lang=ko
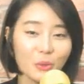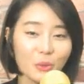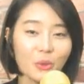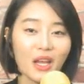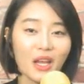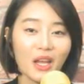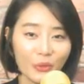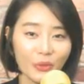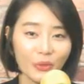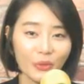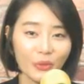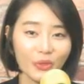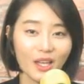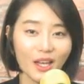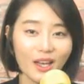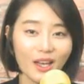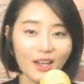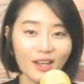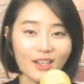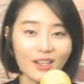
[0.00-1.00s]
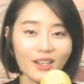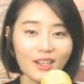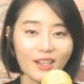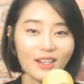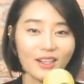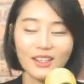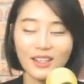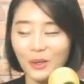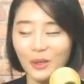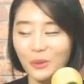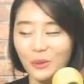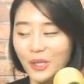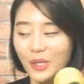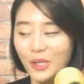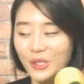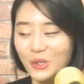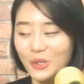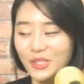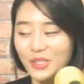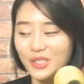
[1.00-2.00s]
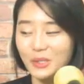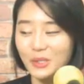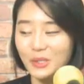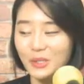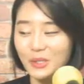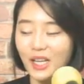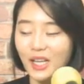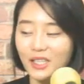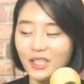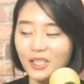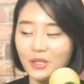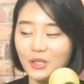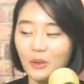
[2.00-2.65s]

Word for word: 노래였다라고 할 수 있습니다.